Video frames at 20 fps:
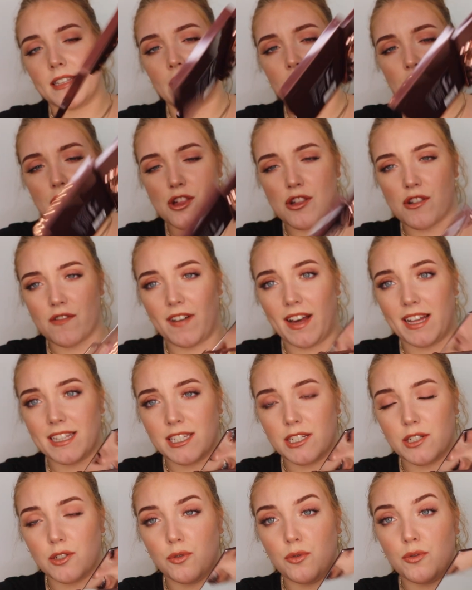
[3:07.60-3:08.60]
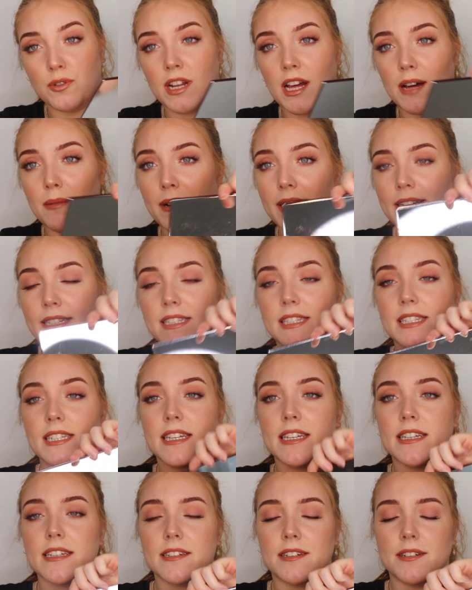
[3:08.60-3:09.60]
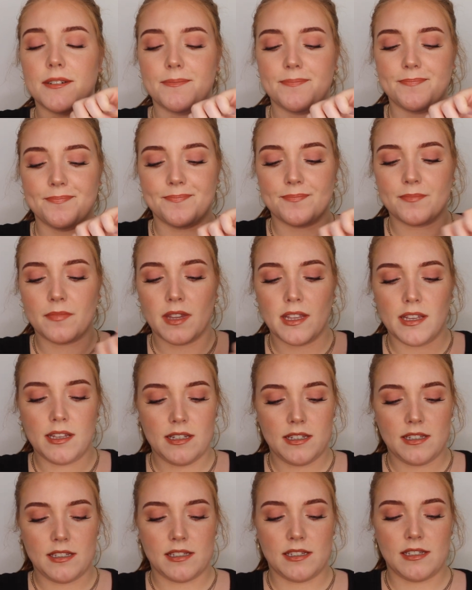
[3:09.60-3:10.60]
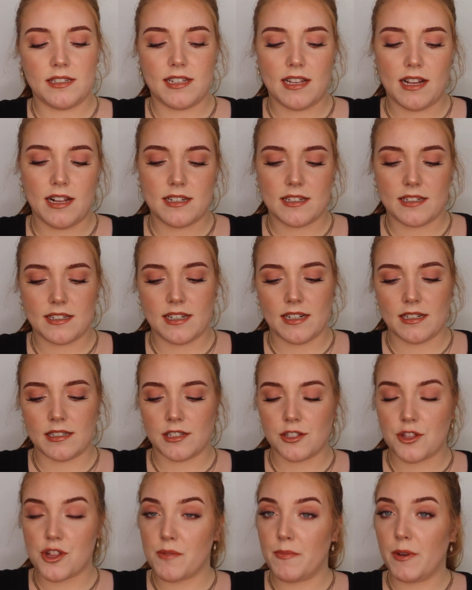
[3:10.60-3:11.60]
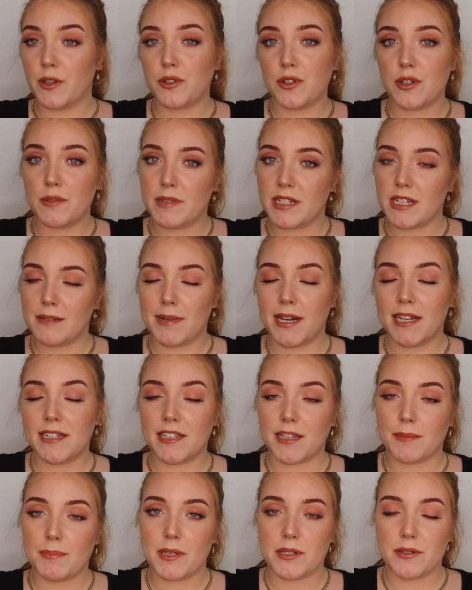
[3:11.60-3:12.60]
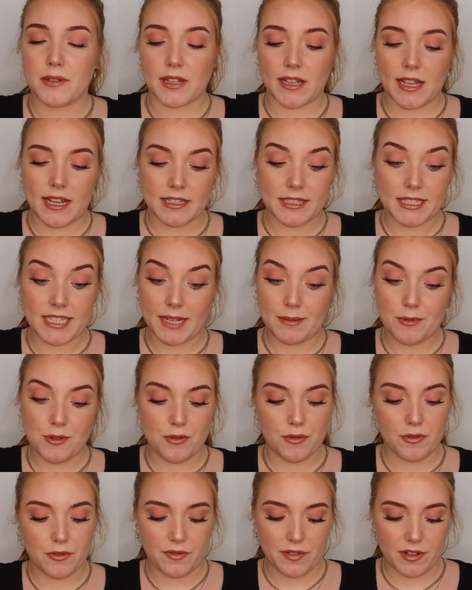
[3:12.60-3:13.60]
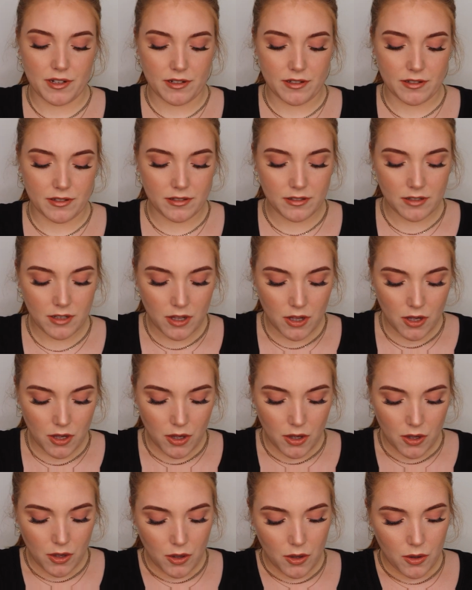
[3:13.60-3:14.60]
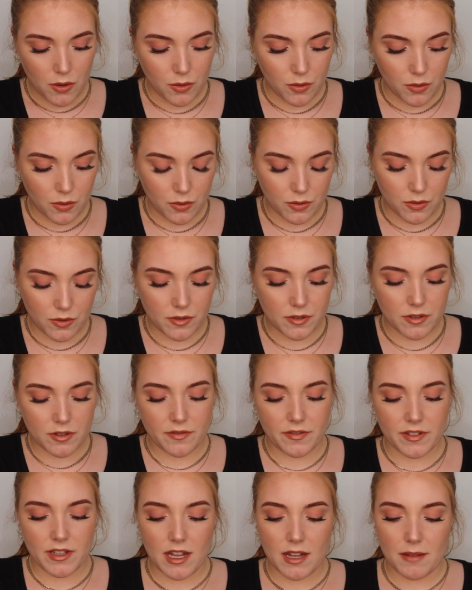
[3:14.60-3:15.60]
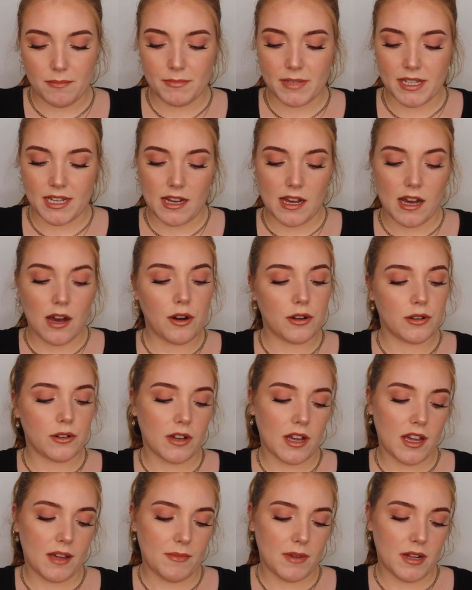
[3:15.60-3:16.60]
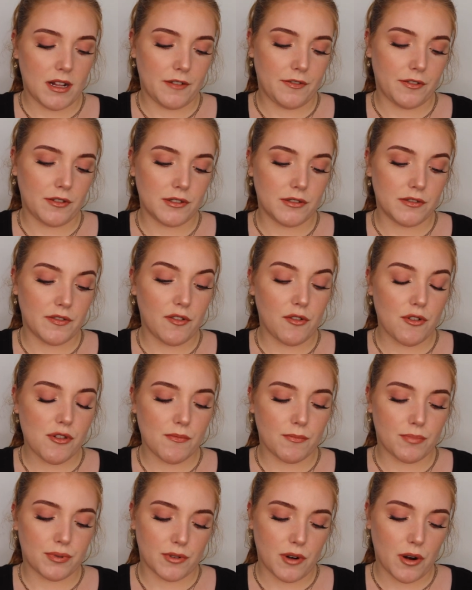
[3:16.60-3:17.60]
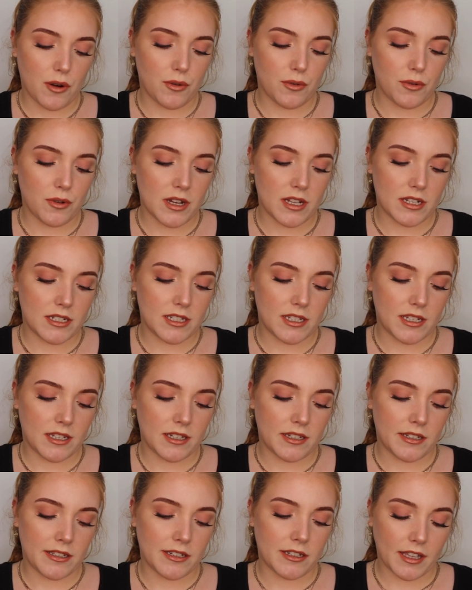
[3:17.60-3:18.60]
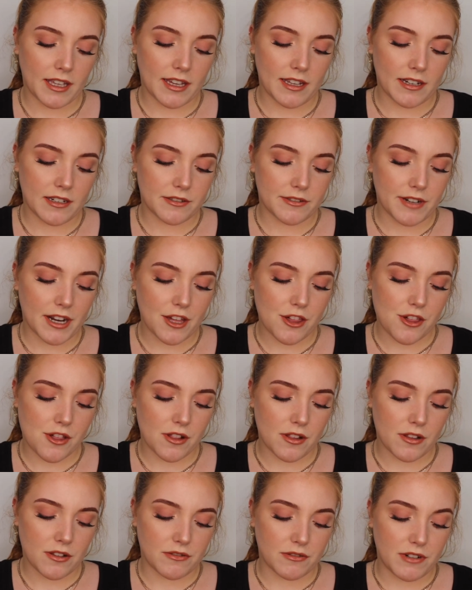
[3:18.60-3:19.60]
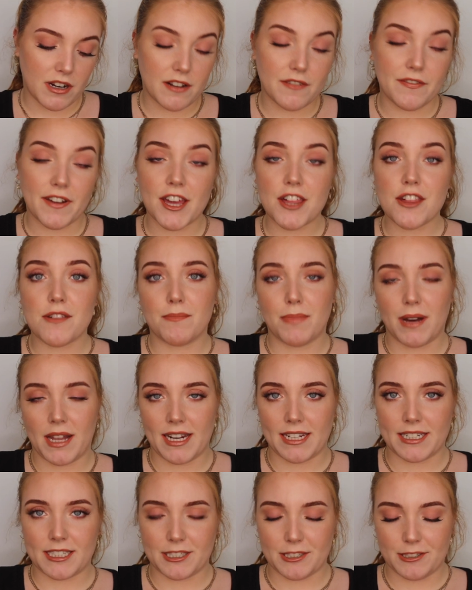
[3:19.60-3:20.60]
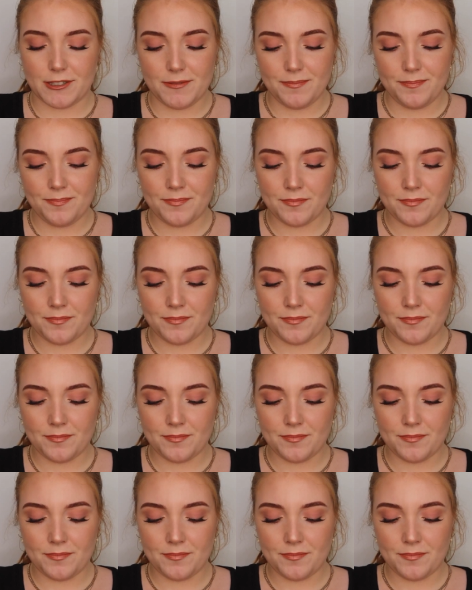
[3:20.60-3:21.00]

der schwarze Ton, aber an sich ähm, sind hier halt die ganzen Schimmertöne mit dabei, die ich persönlich extrem schön finde. Und wir haben hier auch noch einmal von Revolution Pro die Regeneration Relevation Palette.